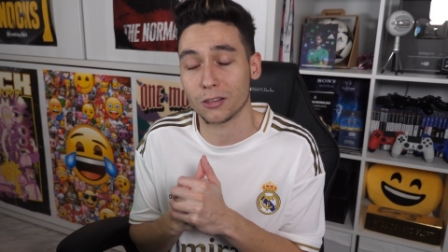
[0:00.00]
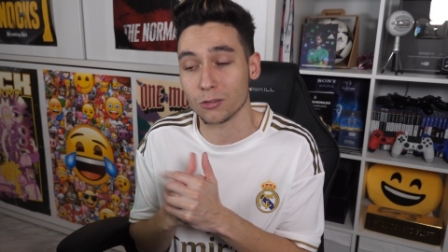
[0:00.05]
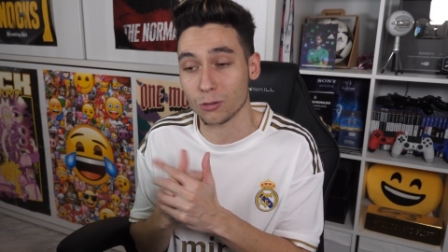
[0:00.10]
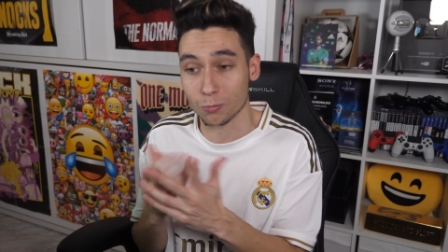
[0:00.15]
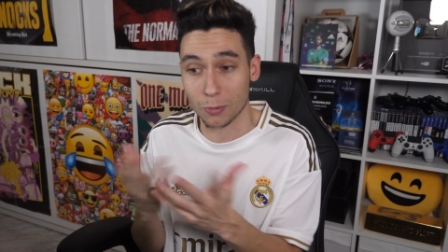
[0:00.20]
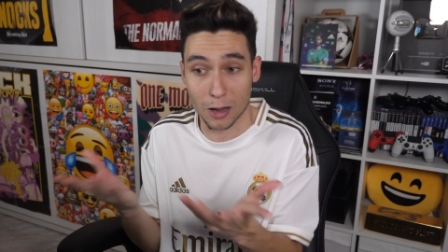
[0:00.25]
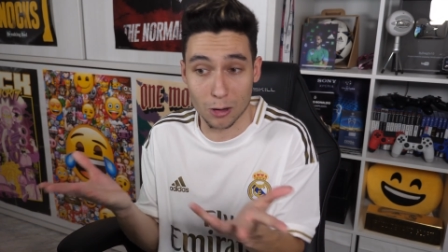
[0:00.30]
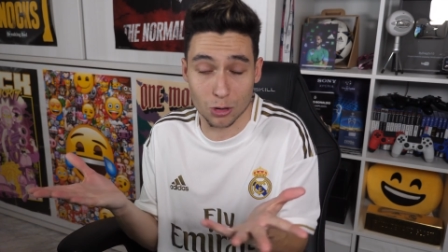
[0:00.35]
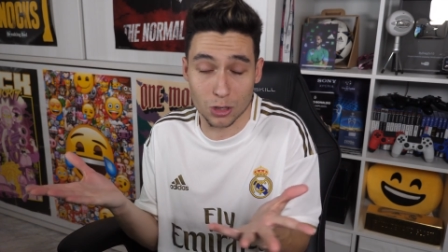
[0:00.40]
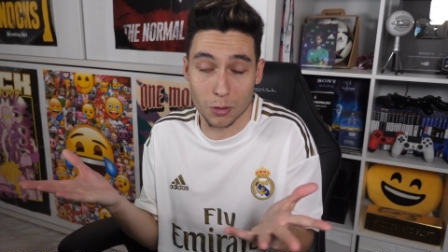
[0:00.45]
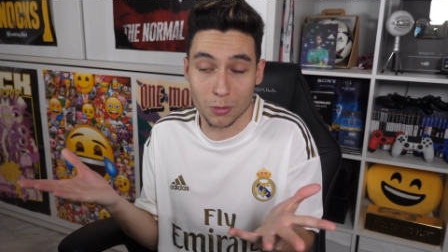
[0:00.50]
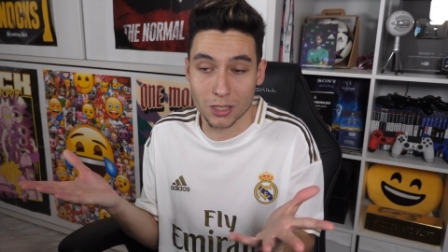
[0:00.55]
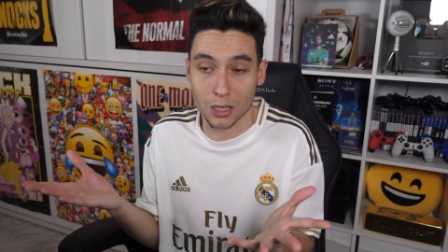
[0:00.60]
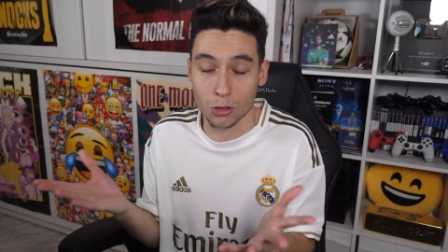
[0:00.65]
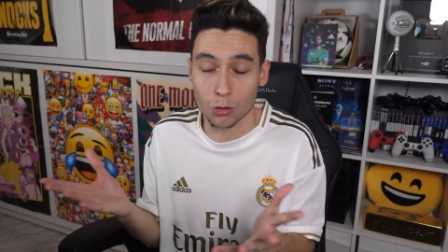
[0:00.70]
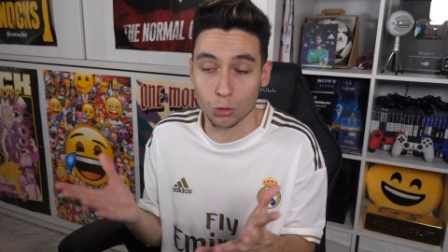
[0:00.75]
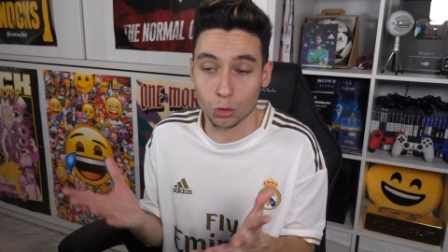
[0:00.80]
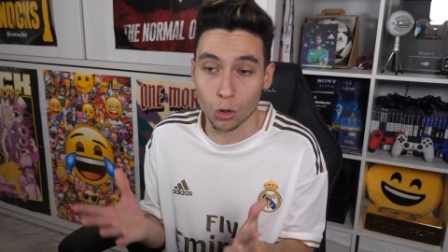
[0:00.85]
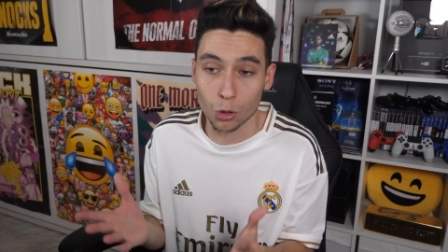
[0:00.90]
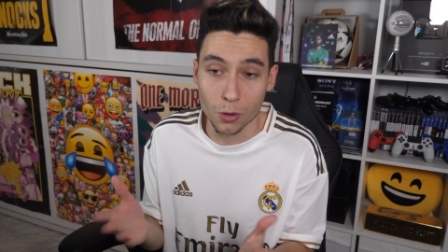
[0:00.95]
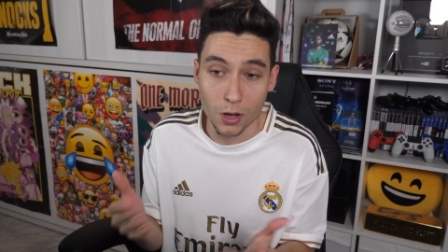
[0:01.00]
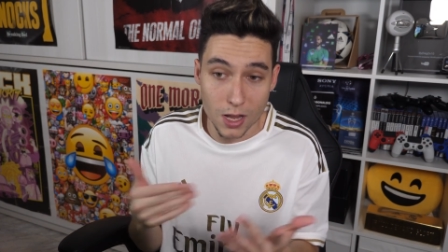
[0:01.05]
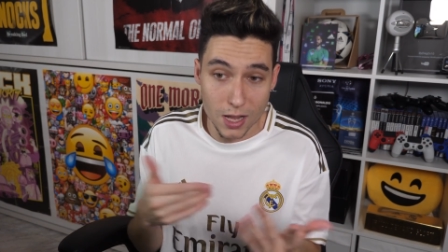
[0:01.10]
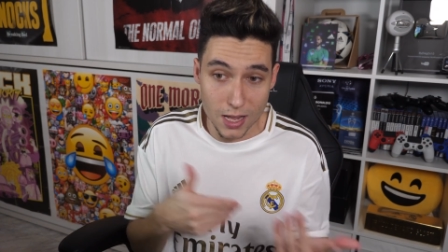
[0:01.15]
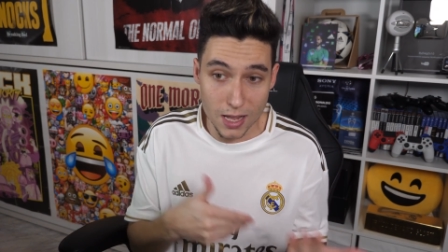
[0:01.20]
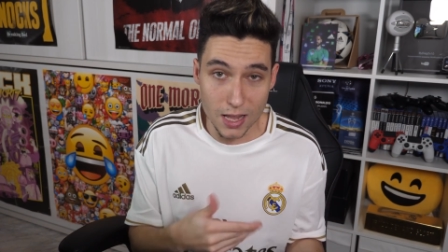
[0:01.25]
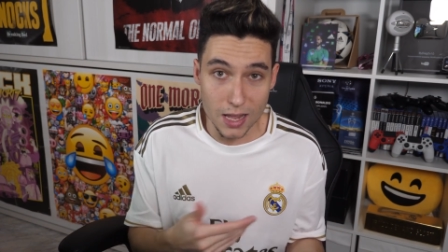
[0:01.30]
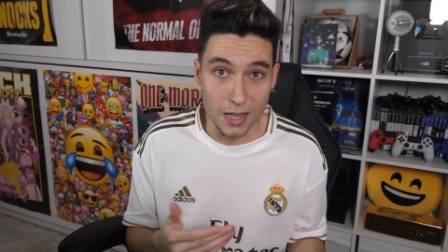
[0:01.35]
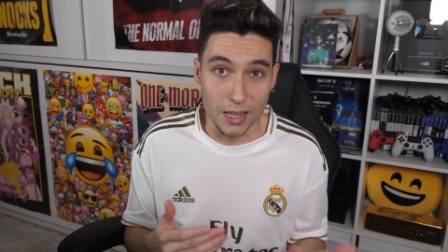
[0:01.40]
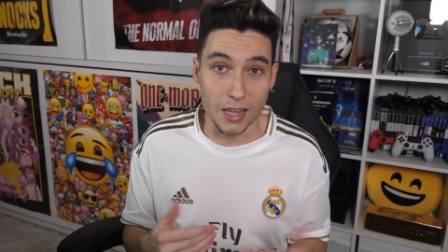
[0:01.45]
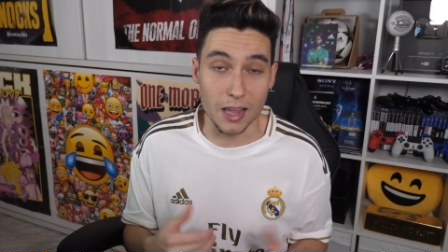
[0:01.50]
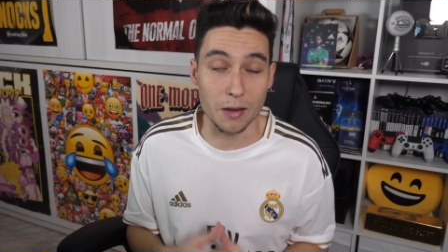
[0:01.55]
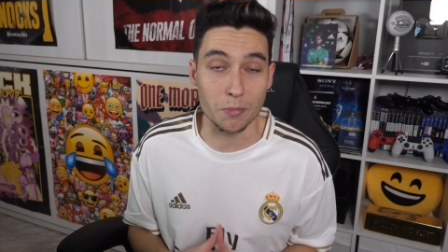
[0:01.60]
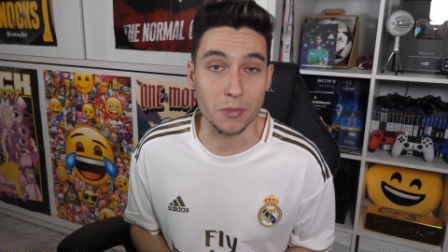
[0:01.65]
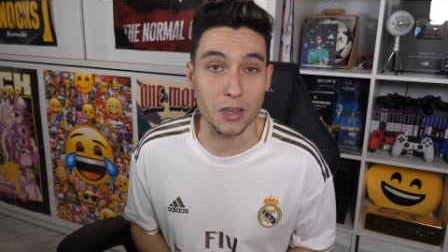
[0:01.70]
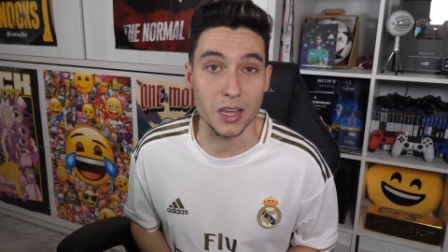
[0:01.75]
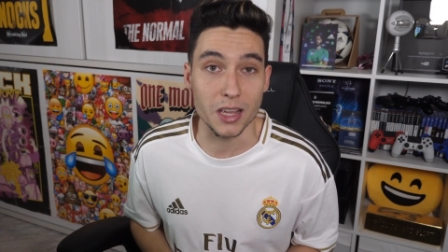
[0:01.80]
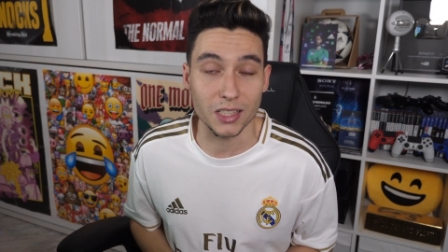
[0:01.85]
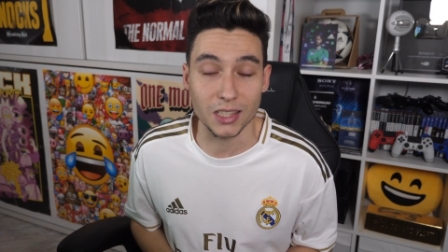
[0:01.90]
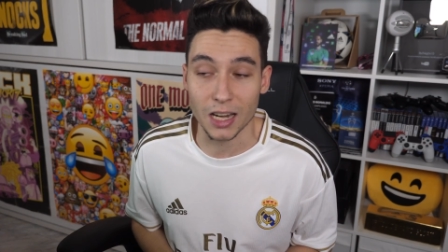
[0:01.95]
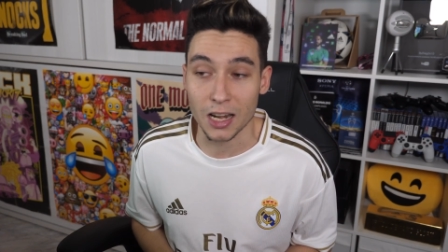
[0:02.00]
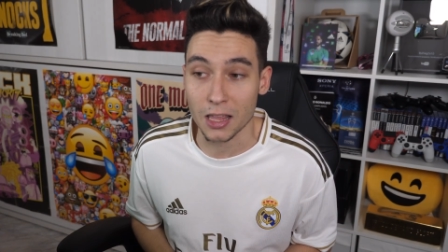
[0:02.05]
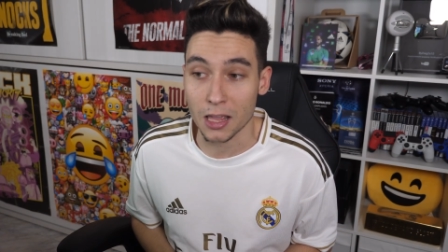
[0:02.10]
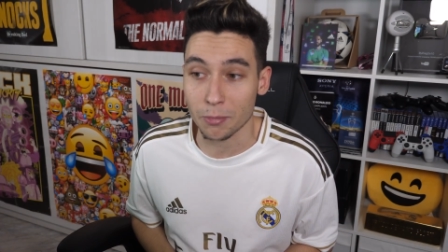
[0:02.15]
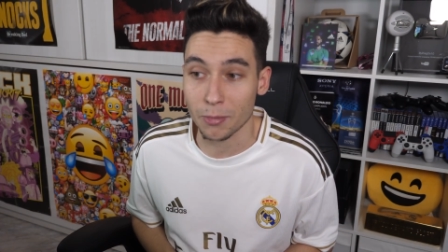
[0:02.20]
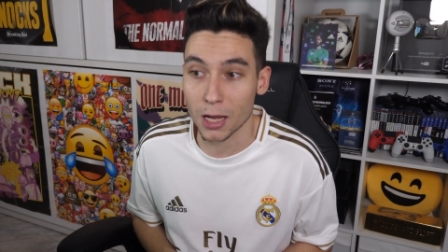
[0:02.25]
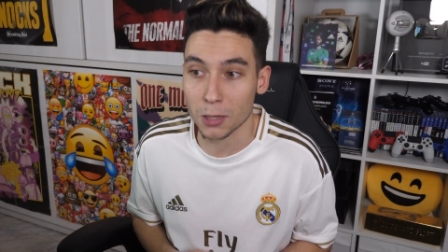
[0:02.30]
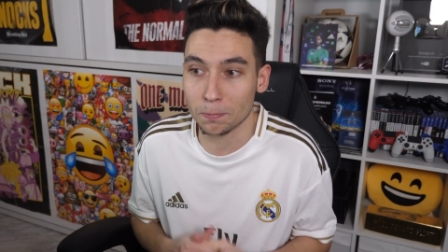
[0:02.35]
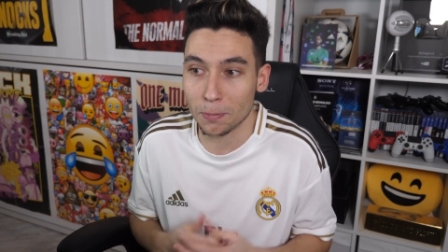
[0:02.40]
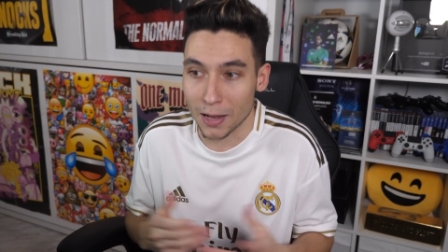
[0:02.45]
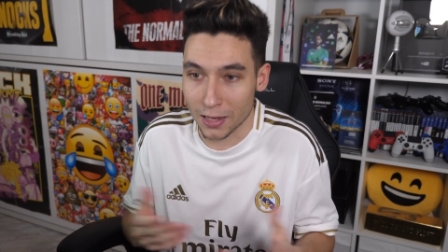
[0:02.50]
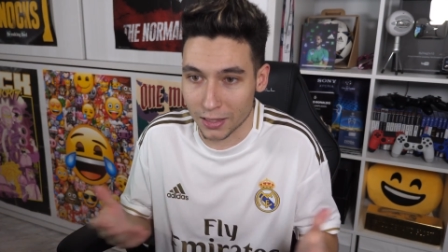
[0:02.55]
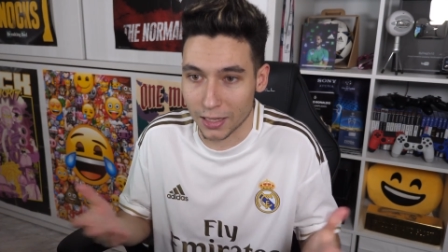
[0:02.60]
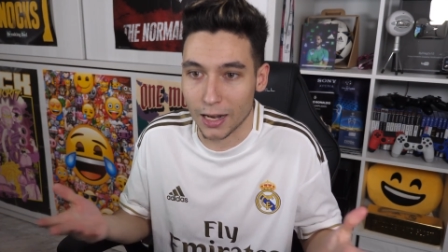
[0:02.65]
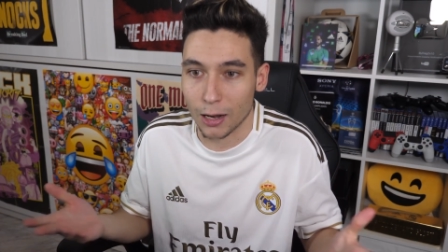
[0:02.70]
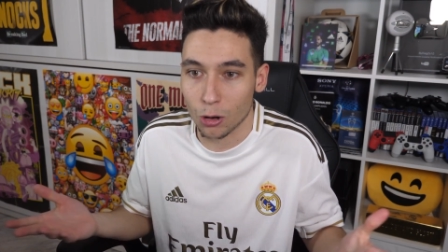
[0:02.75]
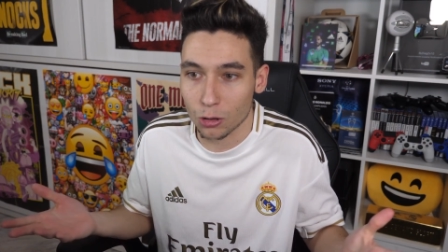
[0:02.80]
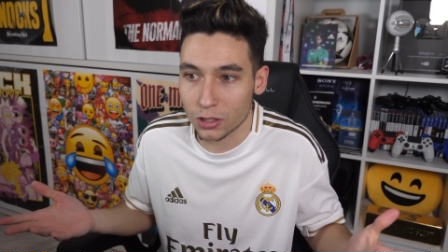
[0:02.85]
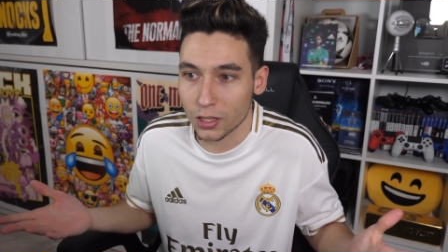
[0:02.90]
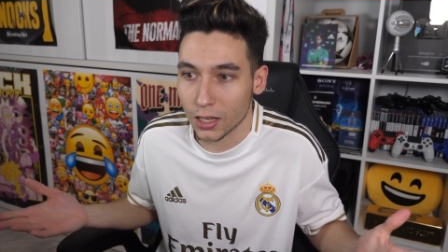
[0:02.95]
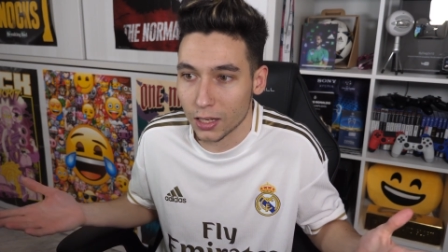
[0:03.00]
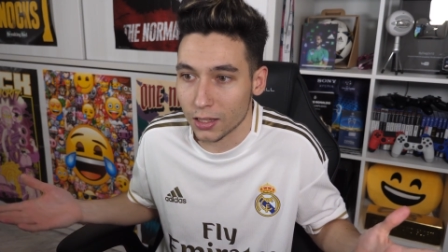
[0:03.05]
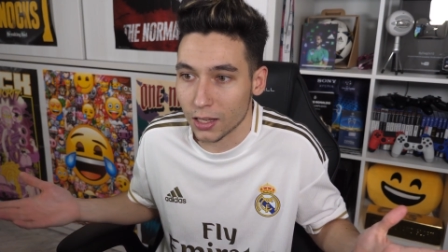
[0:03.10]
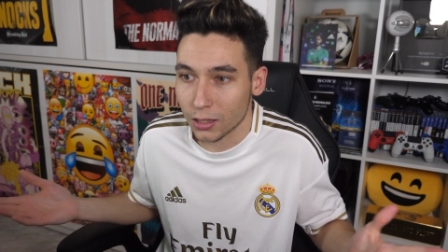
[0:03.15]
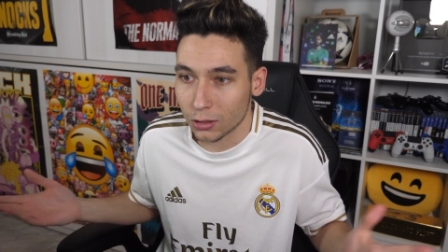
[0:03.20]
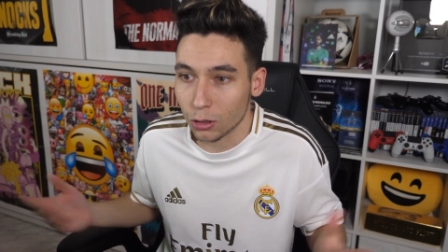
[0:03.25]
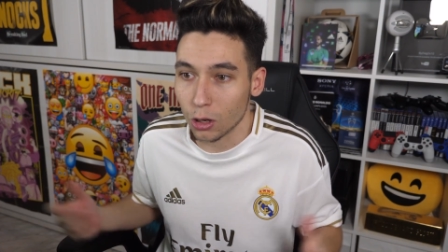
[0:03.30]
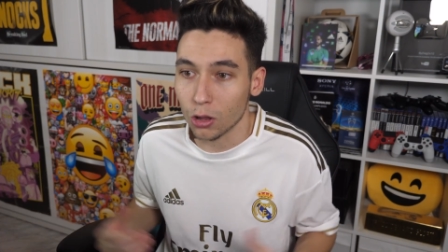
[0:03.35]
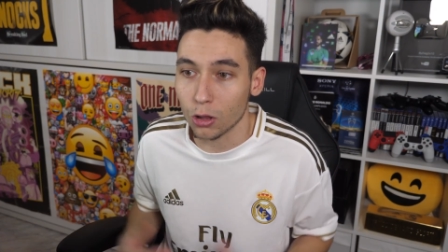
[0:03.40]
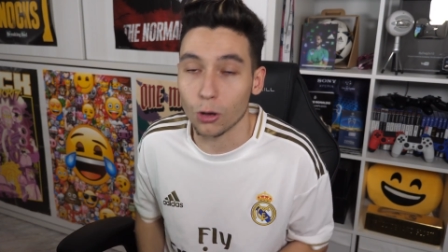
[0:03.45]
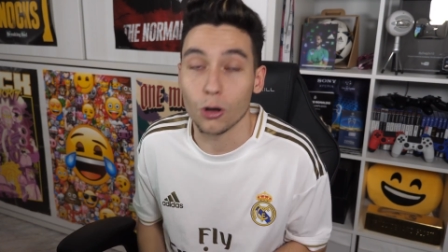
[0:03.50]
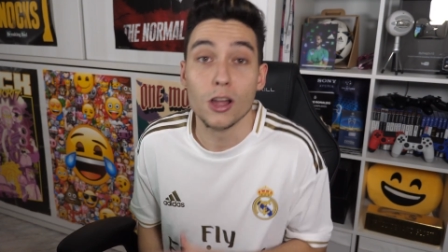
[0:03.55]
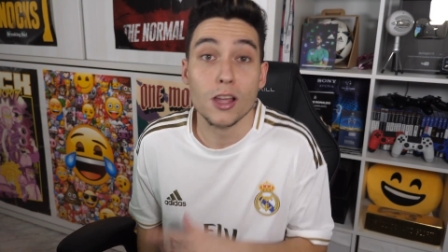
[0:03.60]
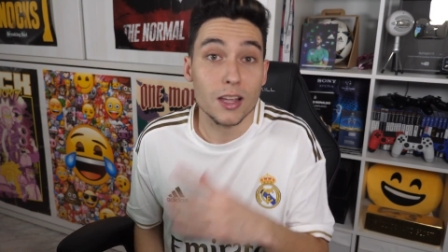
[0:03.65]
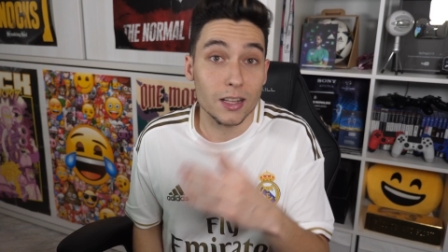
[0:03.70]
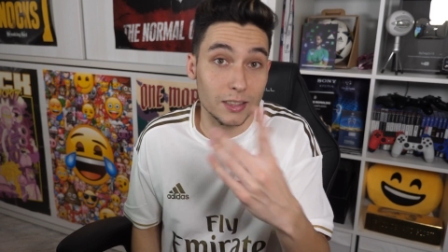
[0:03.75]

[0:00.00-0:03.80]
para que avise YouTube y en mi Instagram y demás para enteraros de, de, todo.